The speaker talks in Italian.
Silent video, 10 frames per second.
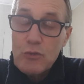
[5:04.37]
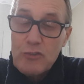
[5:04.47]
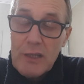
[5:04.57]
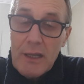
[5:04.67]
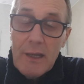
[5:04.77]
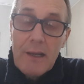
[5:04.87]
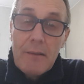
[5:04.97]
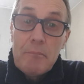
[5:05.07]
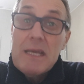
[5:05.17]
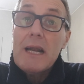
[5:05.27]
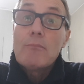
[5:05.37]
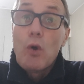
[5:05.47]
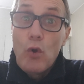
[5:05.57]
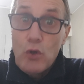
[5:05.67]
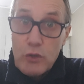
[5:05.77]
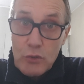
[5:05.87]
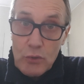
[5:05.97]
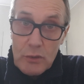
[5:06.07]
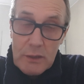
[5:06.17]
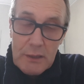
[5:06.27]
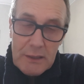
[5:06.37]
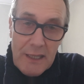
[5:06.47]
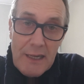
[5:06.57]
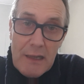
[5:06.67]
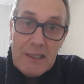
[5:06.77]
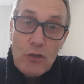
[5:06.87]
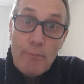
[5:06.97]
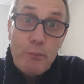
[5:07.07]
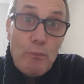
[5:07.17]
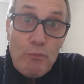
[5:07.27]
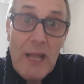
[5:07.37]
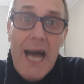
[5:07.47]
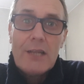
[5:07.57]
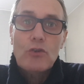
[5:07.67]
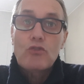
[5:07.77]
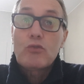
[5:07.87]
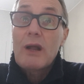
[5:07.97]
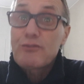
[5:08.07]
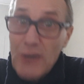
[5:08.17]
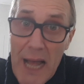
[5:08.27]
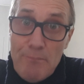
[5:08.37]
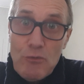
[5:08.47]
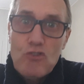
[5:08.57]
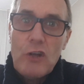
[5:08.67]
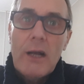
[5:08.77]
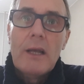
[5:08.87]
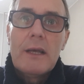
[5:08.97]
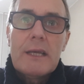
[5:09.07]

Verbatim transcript: così mira molto, eh, tiene il dito puntato sulla Francia,